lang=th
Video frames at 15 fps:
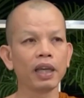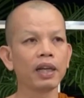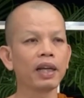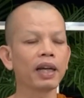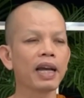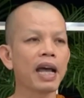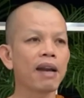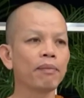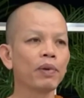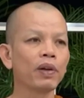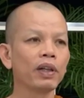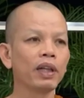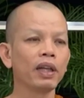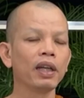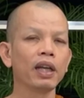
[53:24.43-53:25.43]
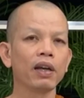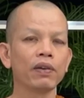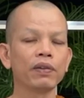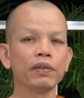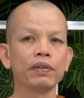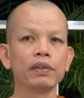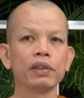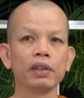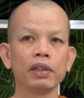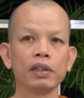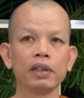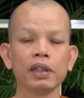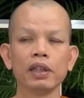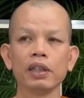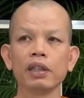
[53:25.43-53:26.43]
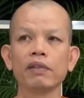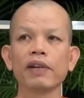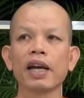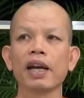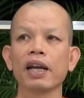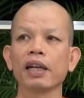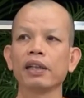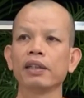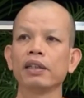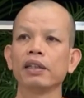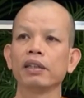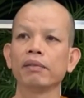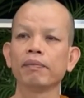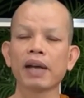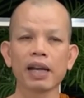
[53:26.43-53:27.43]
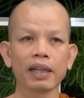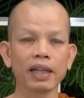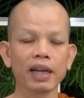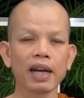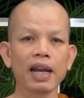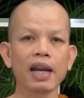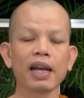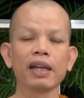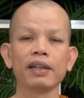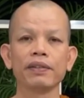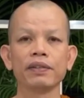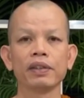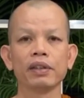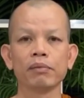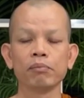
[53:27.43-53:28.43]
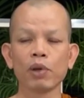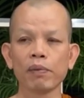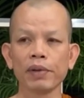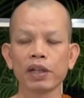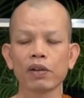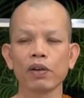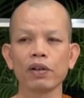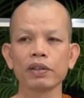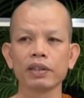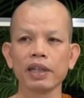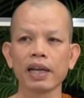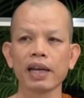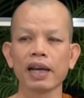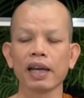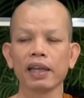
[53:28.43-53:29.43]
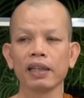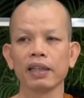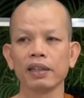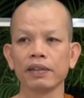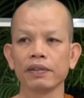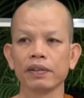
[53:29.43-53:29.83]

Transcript: ถ้าเห็นอาการพวกนี้แล้ว ถือว่าพัฒนาบ่แมนของเสียหาย